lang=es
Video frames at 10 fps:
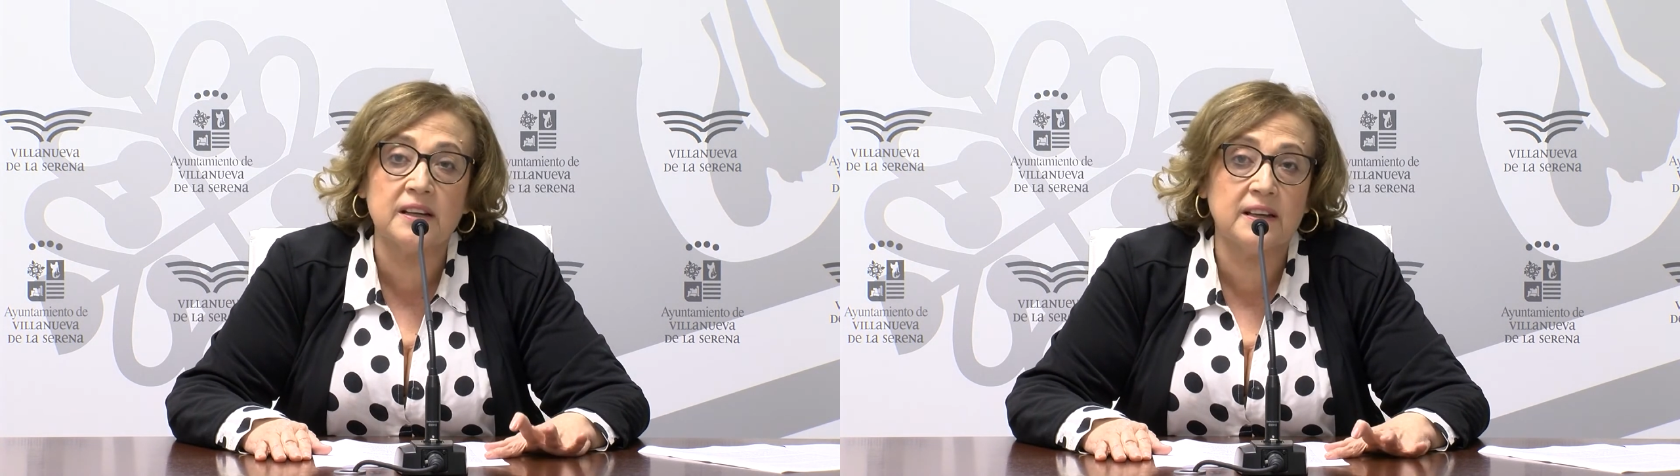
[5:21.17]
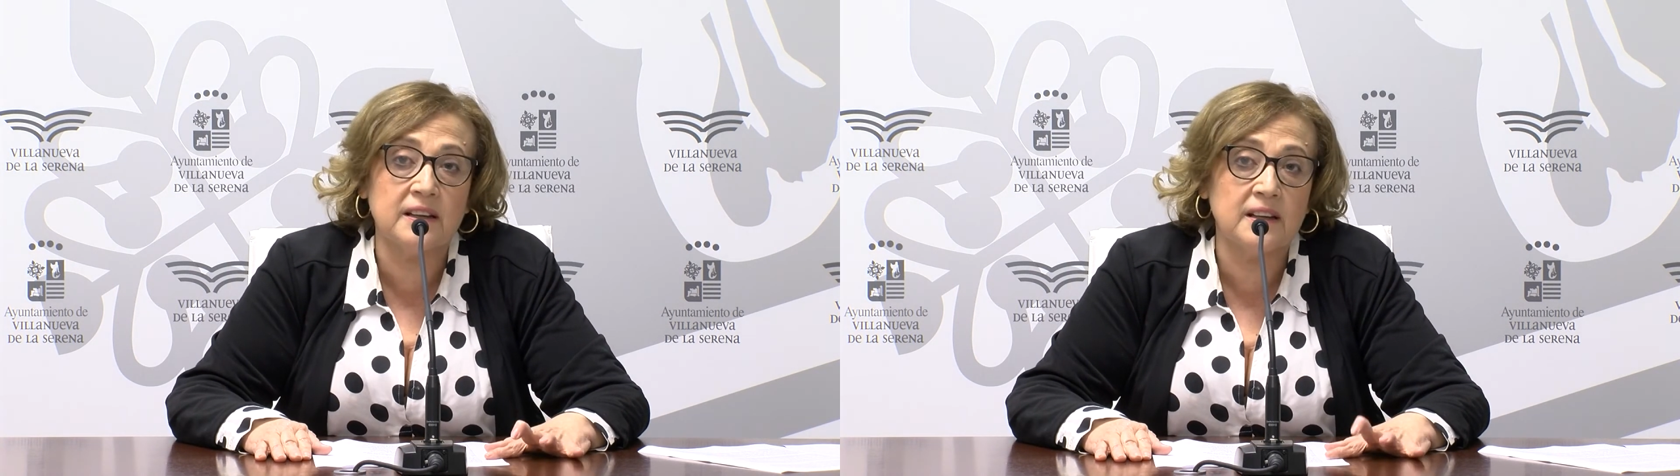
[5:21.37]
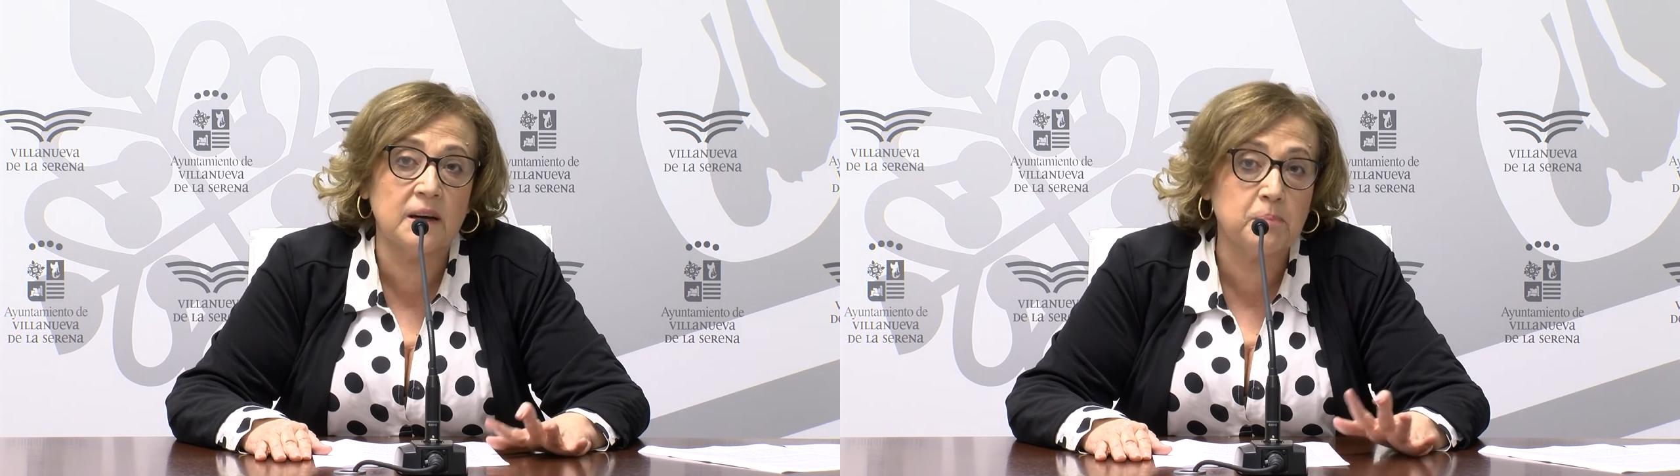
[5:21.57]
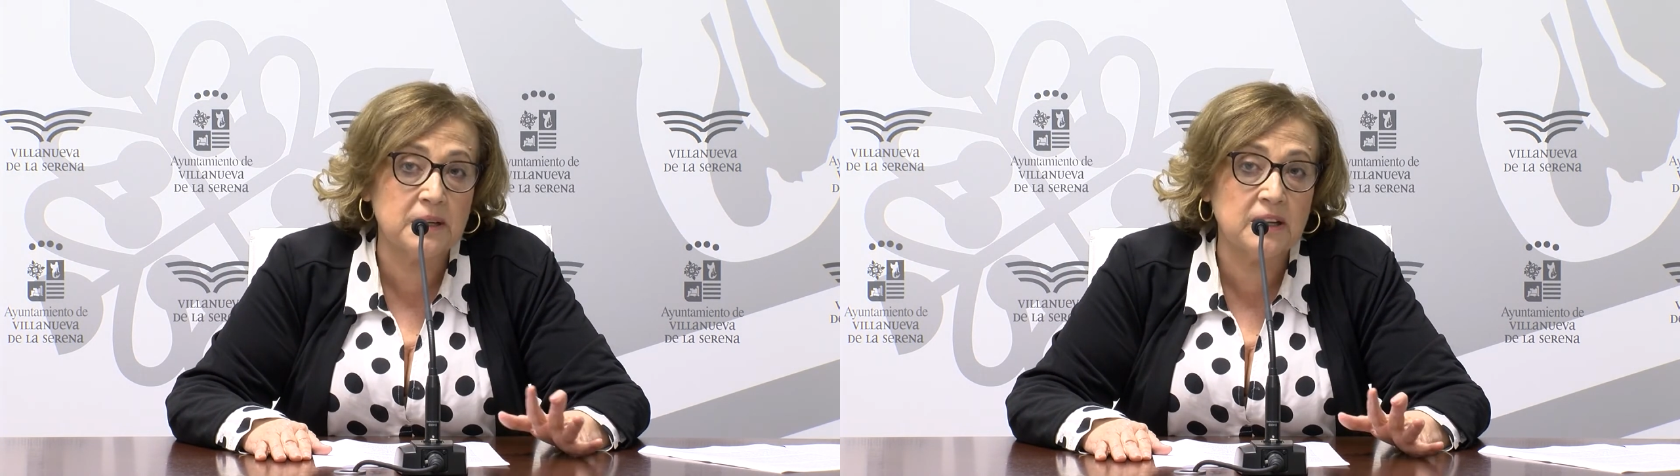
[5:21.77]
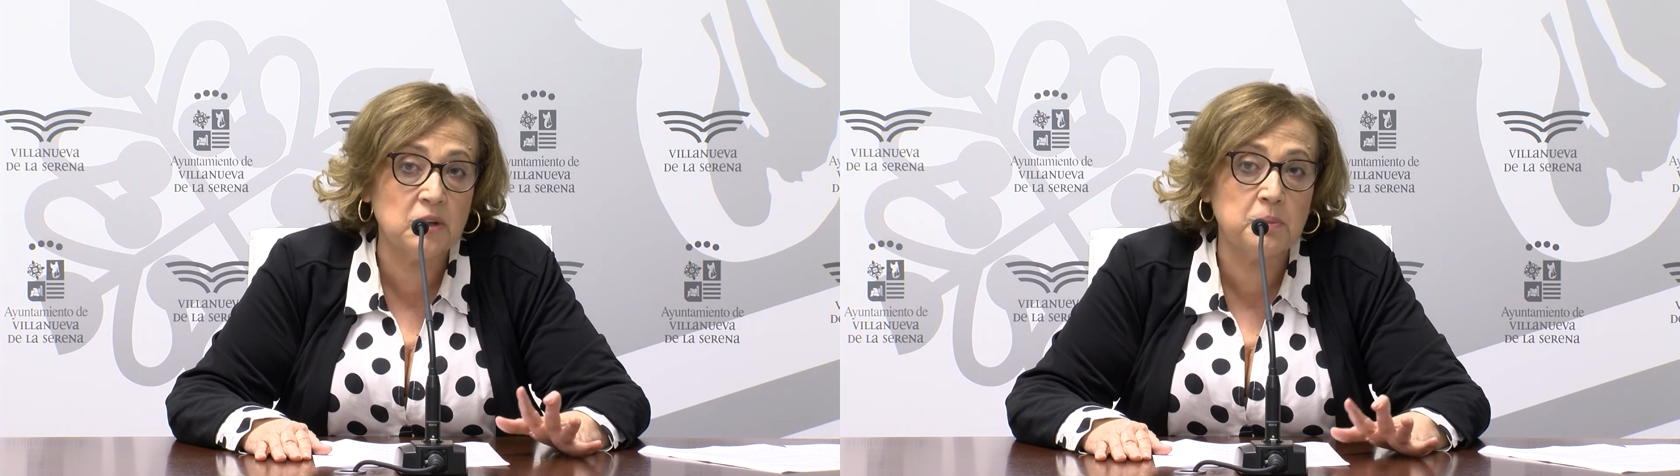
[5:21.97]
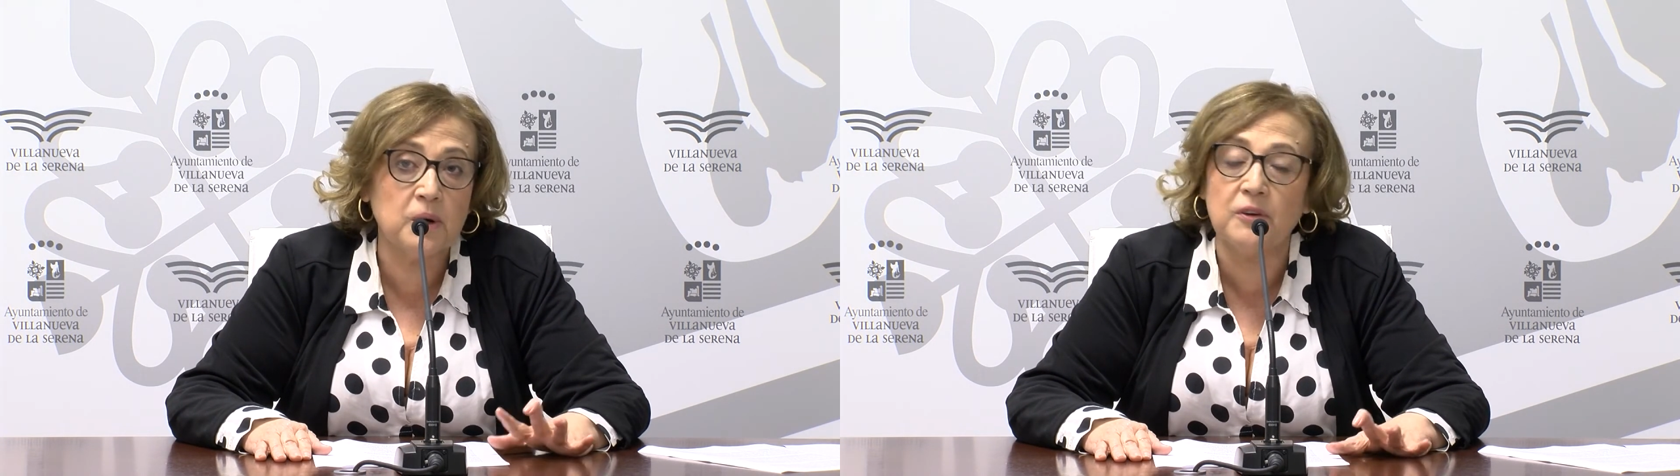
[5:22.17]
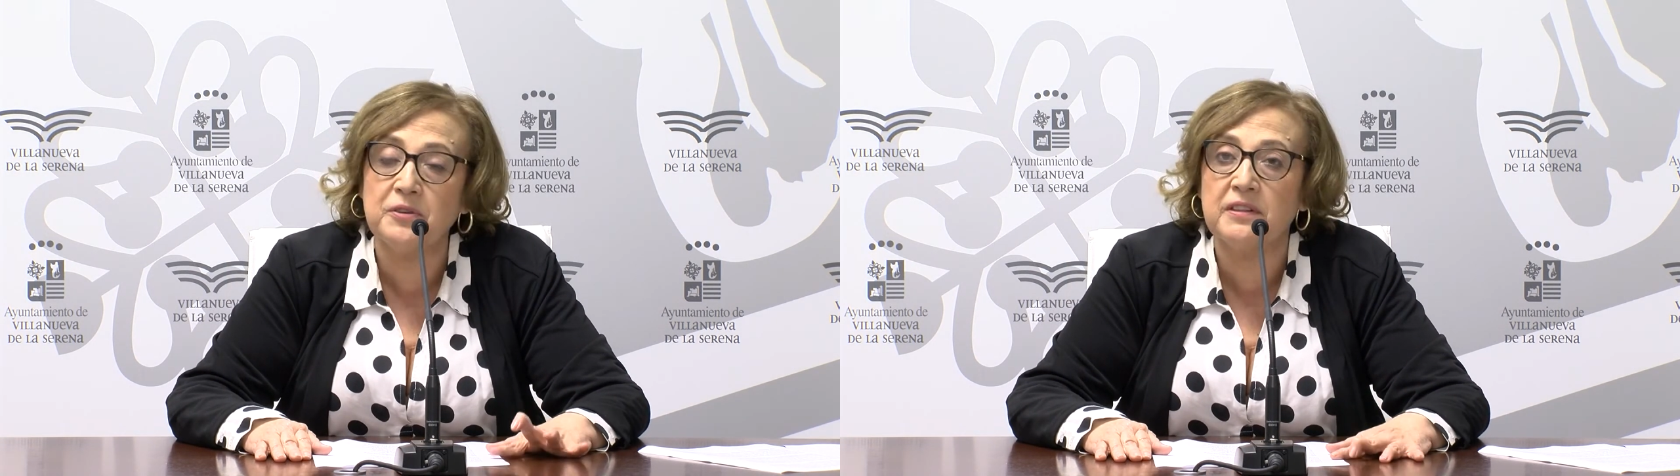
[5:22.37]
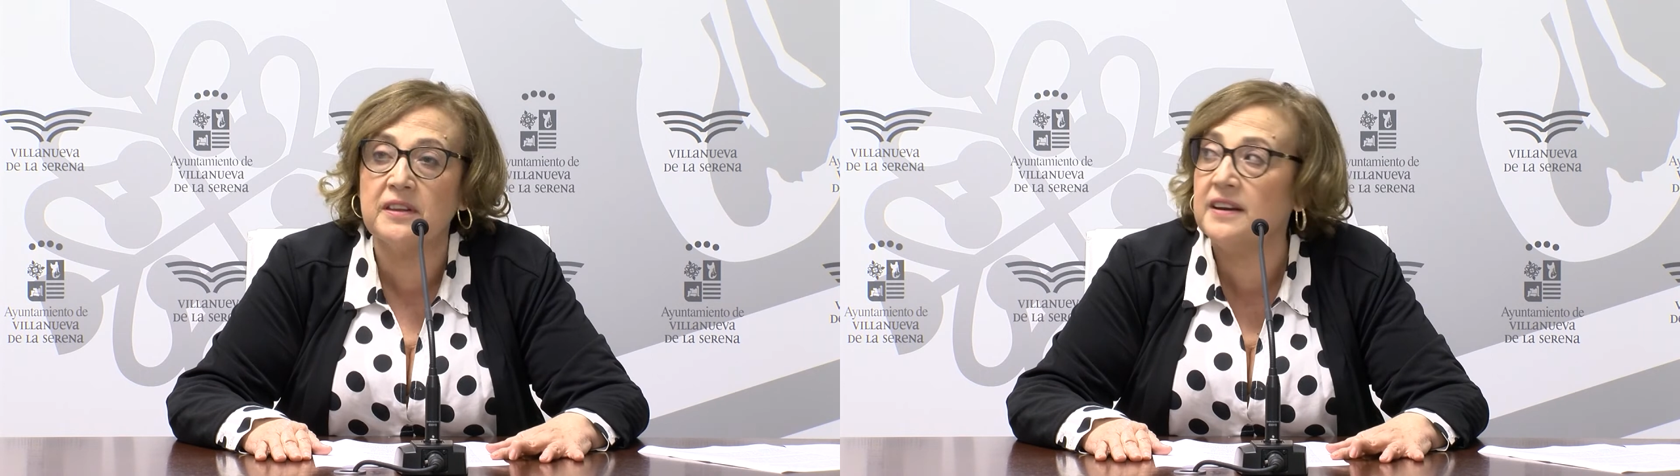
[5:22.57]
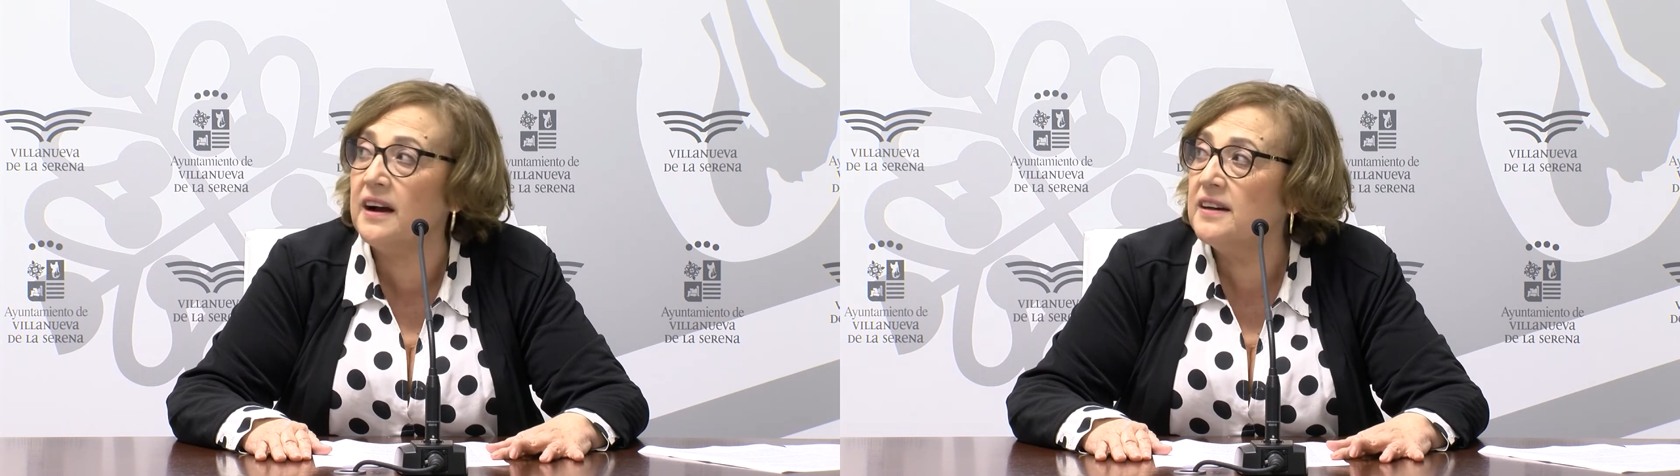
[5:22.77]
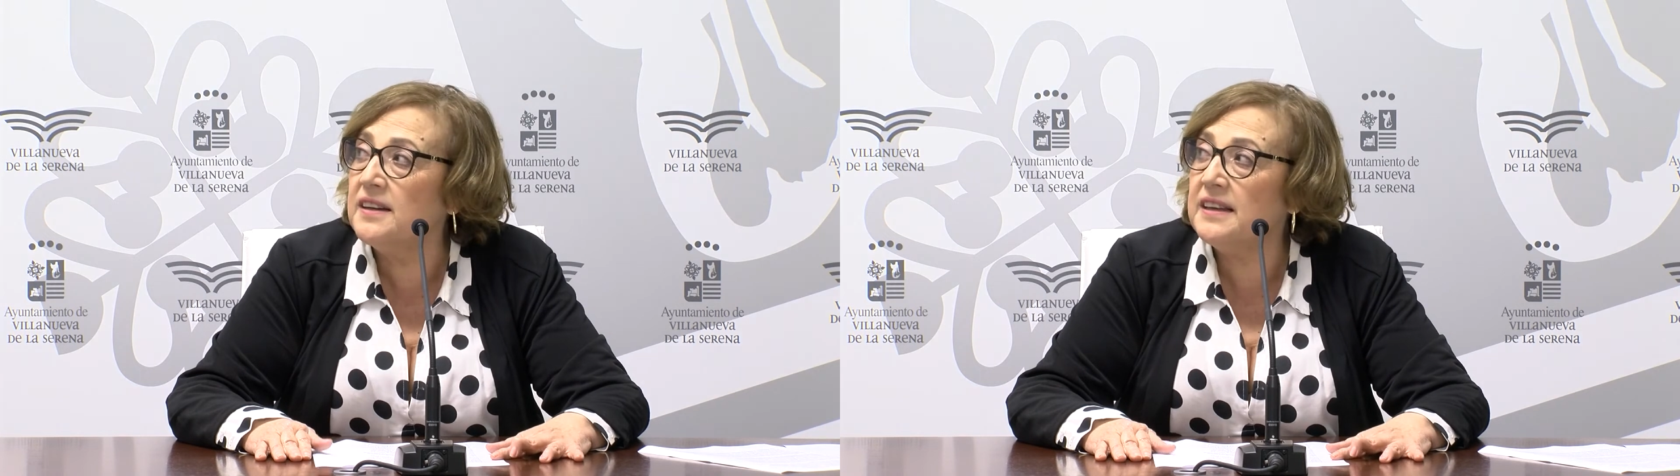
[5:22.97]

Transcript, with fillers: que han pasado por la oficina